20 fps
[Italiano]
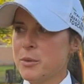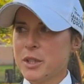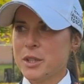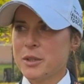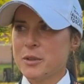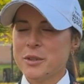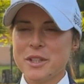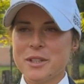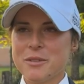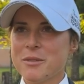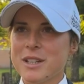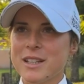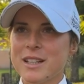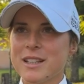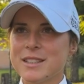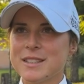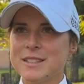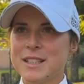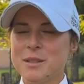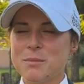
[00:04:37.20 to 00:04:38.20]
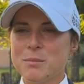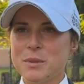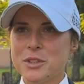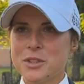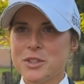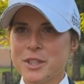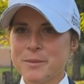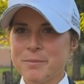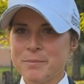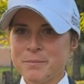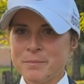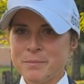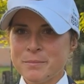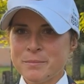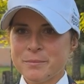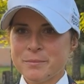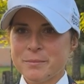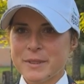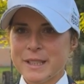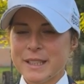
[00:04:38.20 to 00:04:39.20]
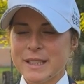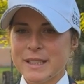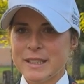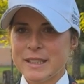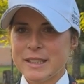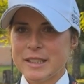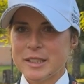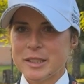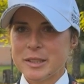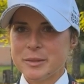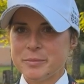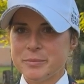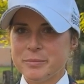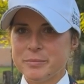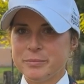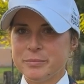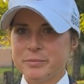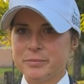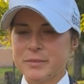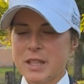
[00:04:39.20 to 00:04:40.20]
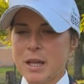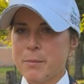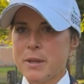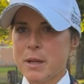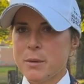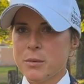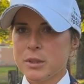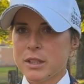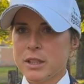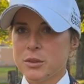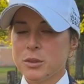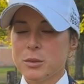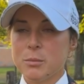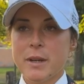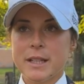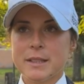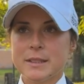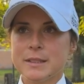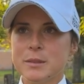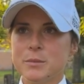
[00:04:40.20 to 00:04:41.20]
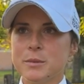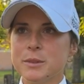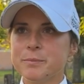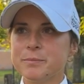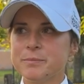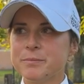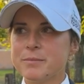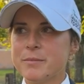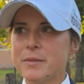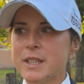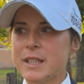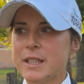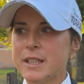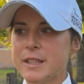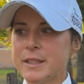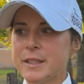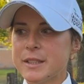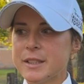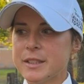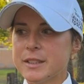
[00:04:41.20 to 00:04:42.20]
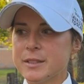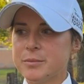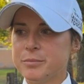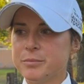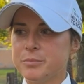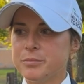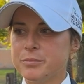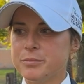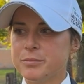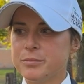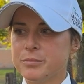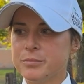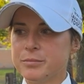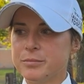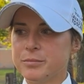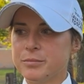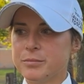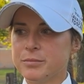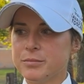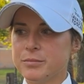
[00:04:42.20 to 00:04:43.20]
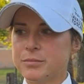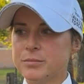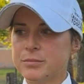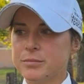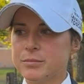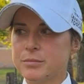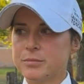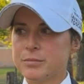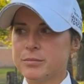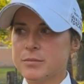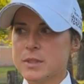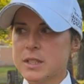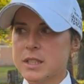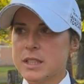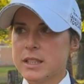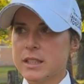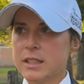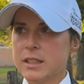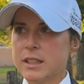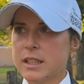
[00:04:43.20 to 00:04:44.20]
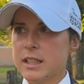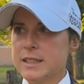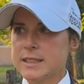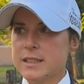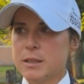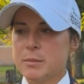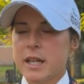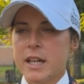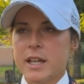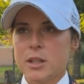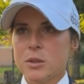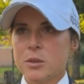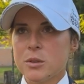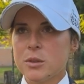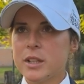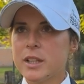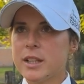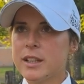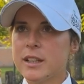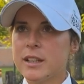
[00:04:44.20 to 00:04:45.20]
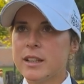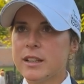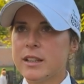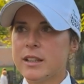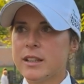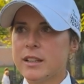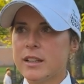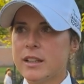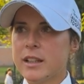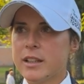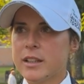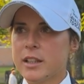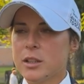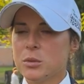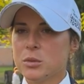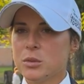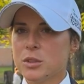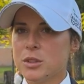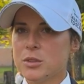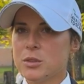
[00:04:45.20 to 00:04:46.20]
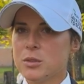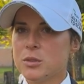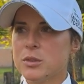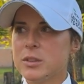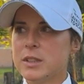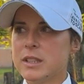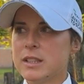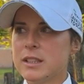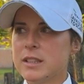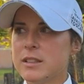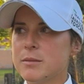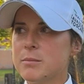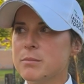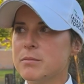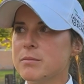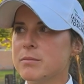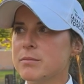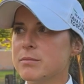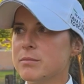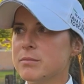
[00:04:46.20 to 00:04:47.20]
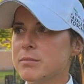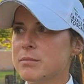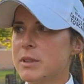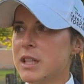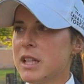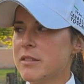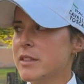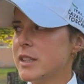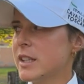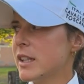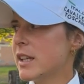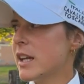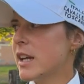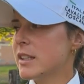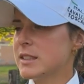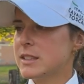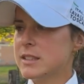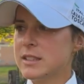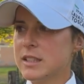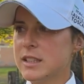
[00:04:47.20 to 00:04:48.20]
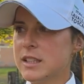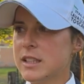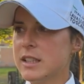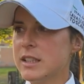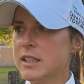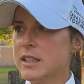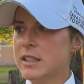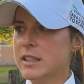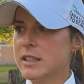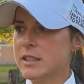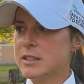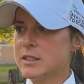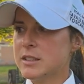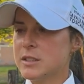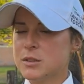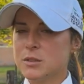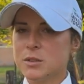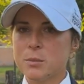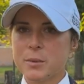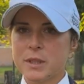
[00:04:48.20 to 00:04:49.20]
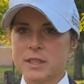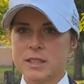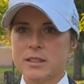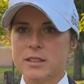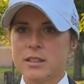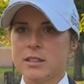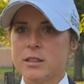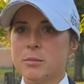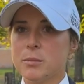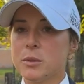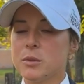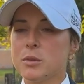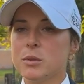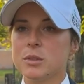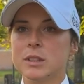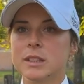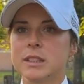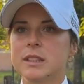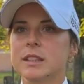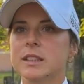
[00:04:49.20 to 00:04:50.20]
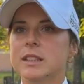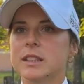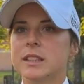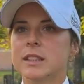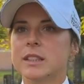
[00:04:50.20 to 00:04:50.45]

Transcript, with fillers: che non era una gara semplice, e, ehm, abbiamo dato il massimo e, ehm, grazie a Marco che ha creduto in noi, bravi ragazzi che si sono presentati pronti,